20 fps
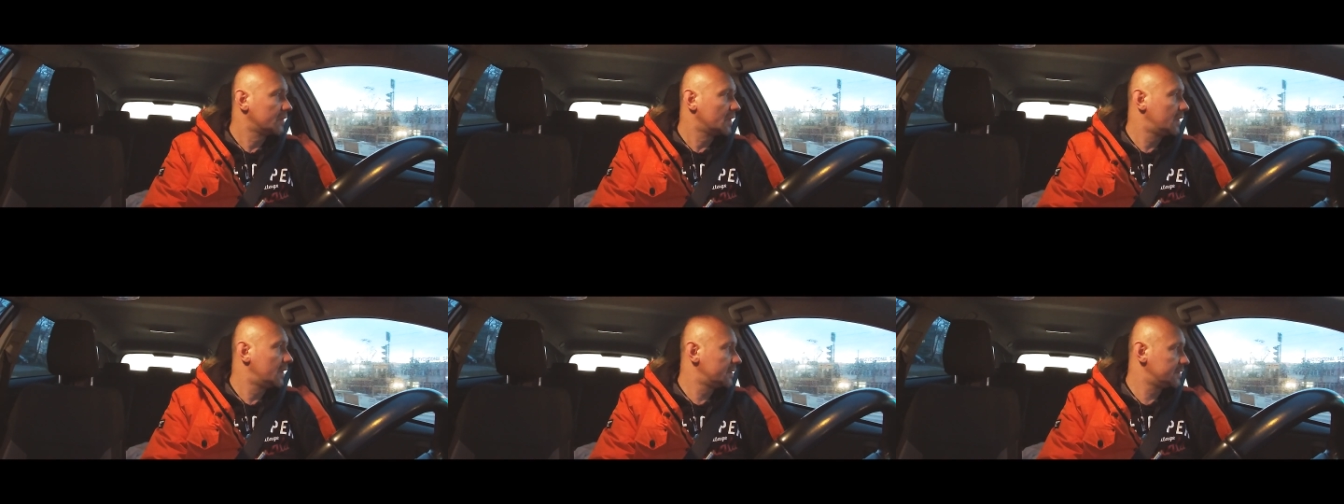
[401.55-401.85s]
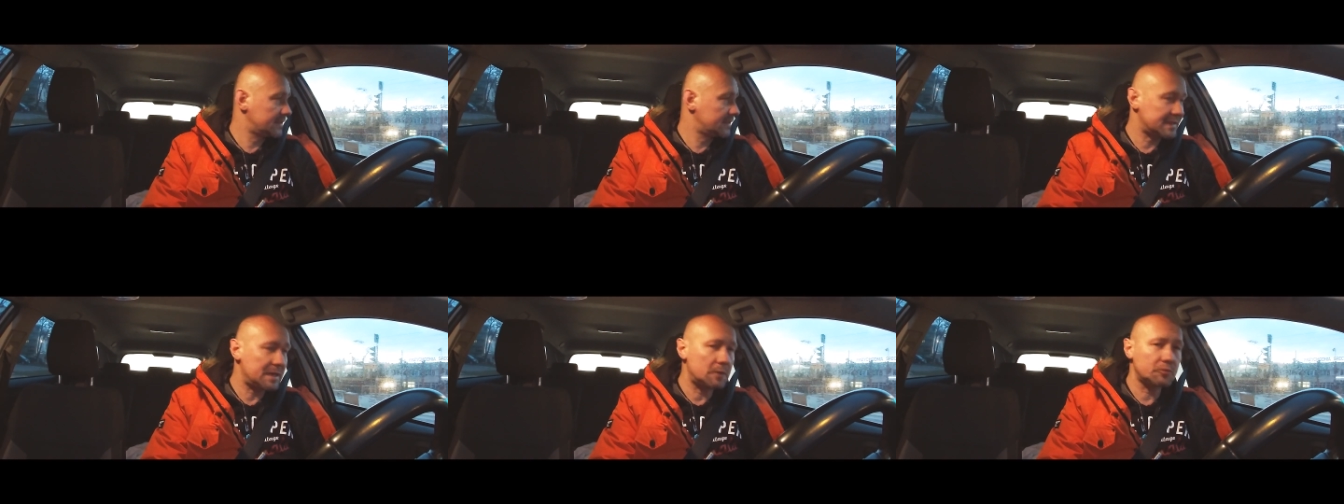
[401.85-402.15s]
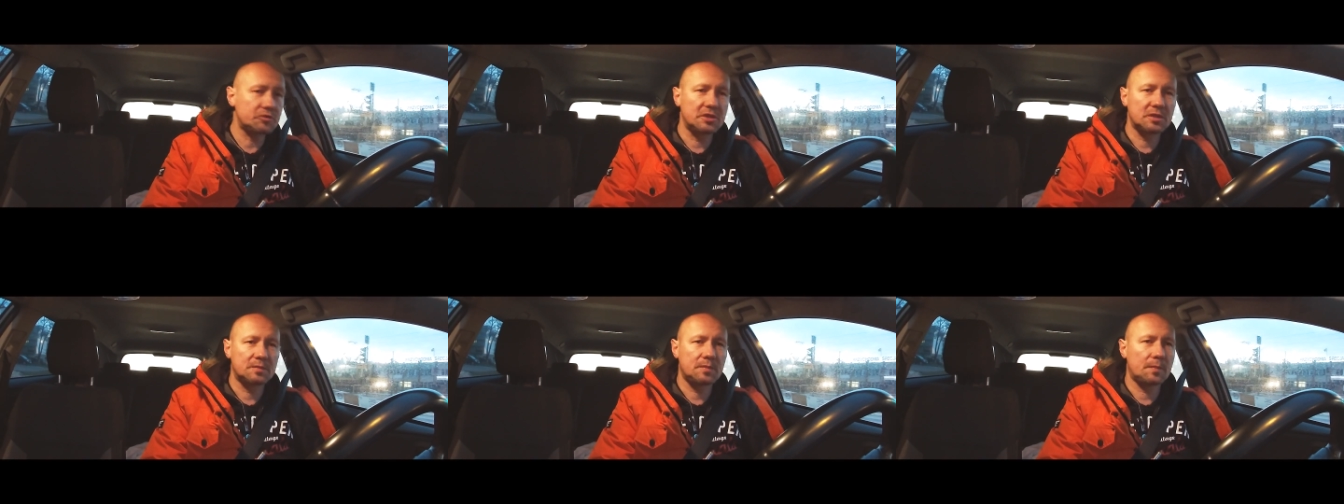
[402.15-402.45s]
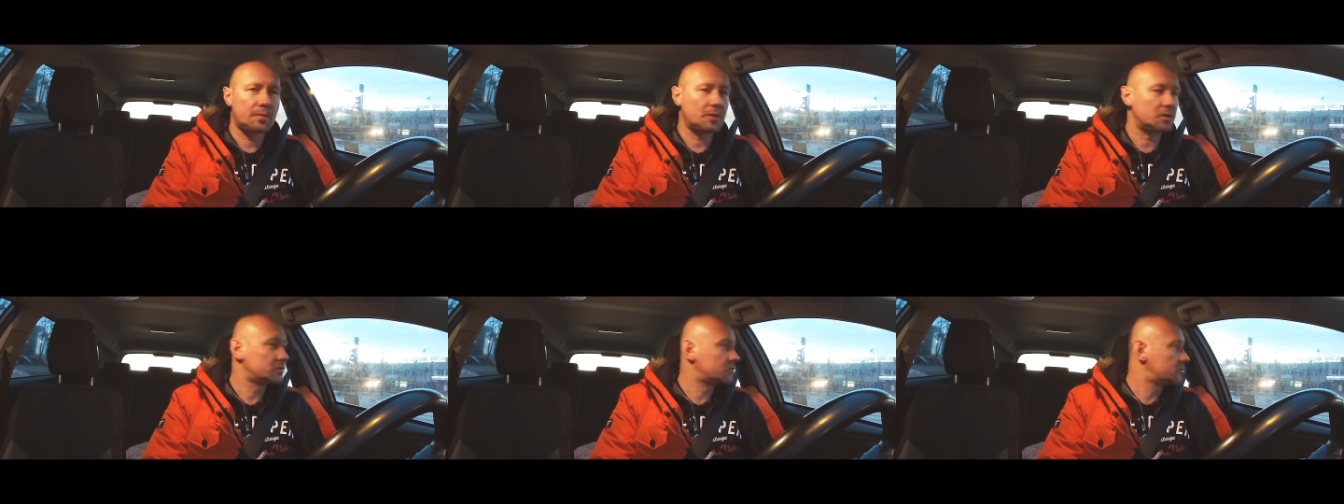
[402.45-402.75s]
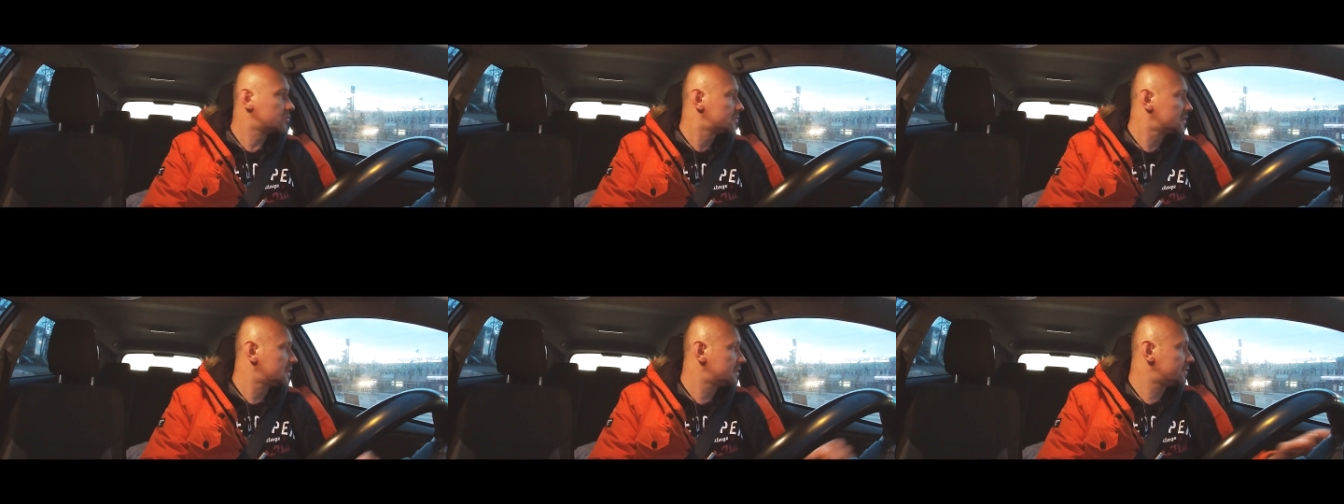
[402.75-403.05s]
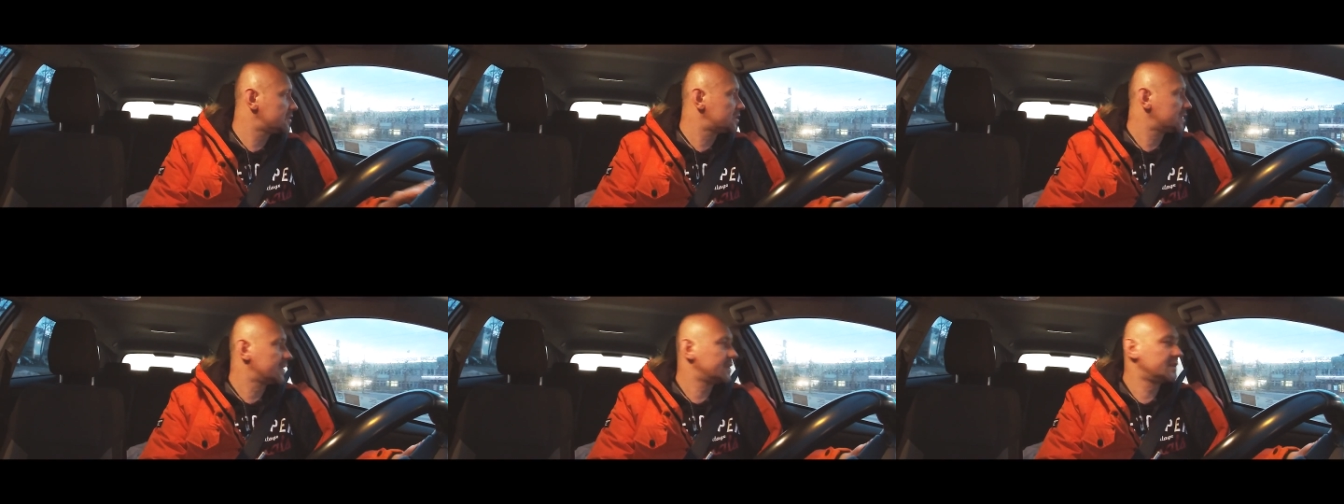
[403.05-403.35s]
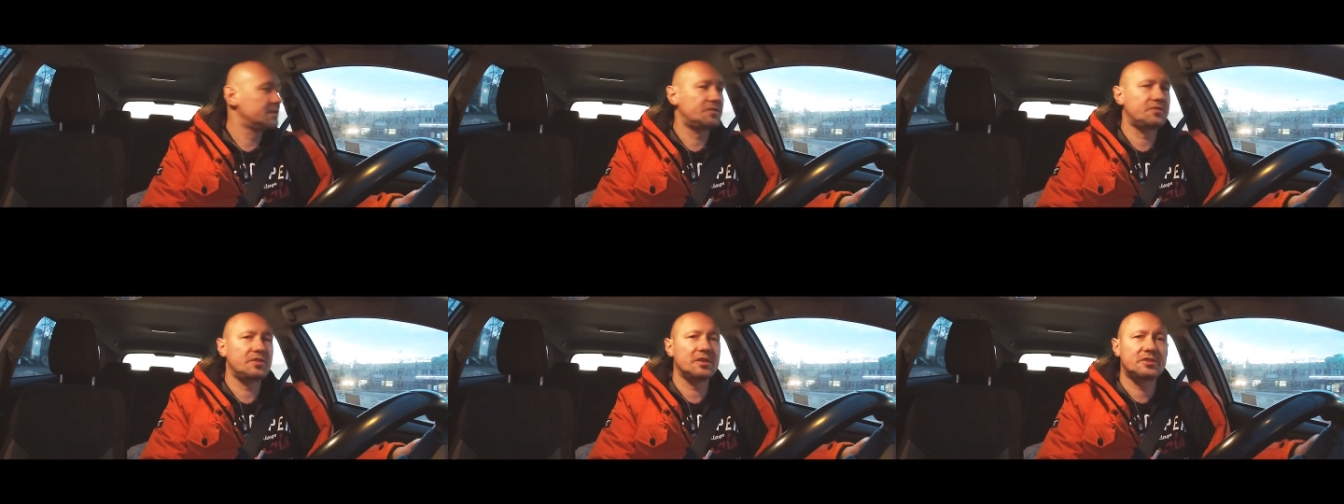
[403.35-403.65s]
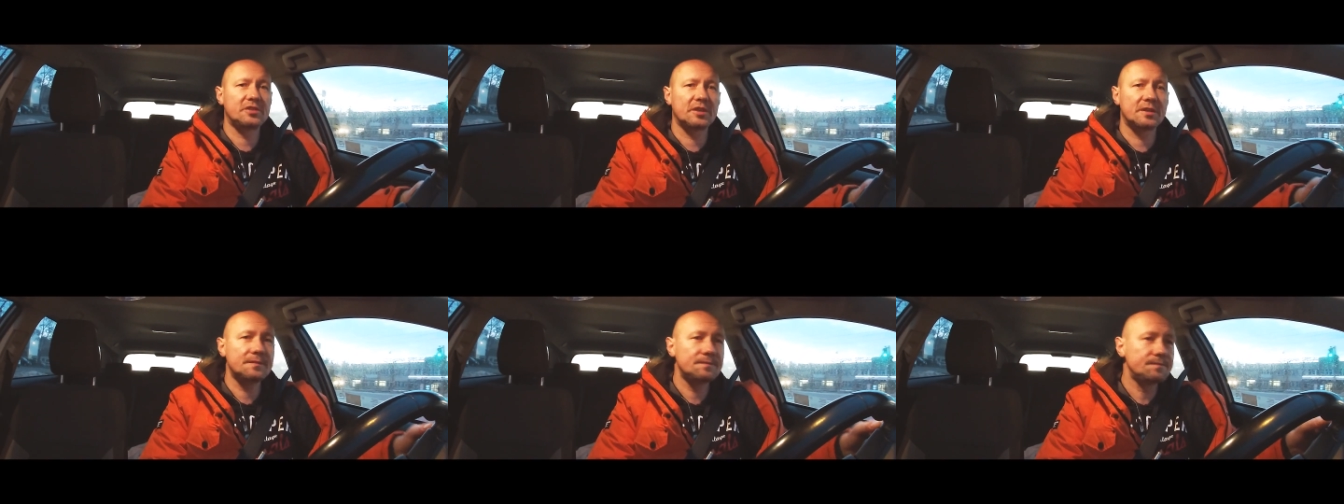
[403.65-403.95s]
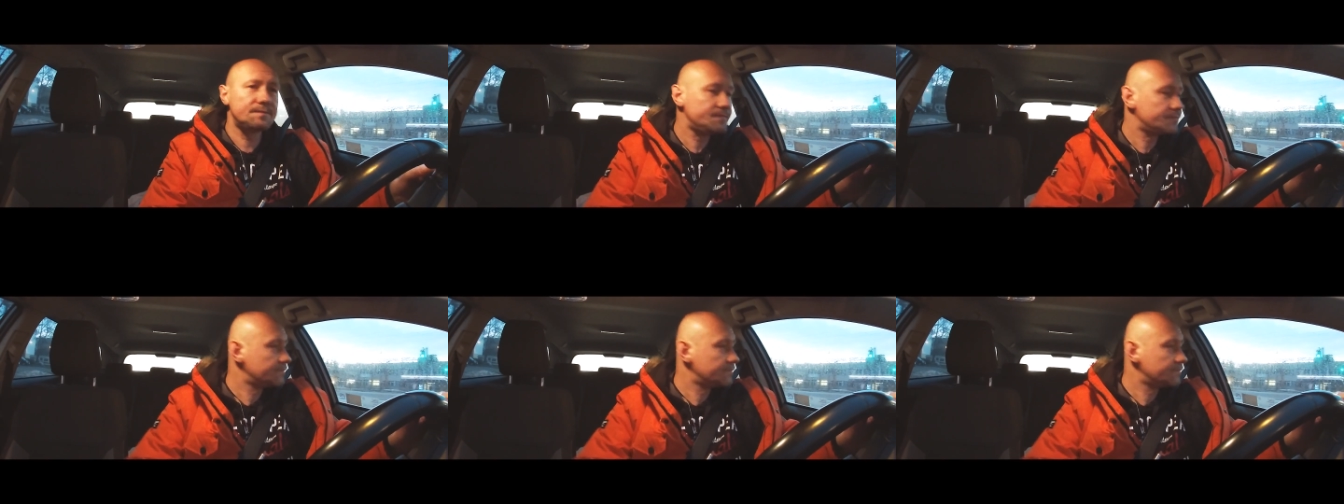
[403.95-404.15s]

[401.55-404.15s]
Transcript: e, na scouting po prostu w najzwyczajniej w świecie,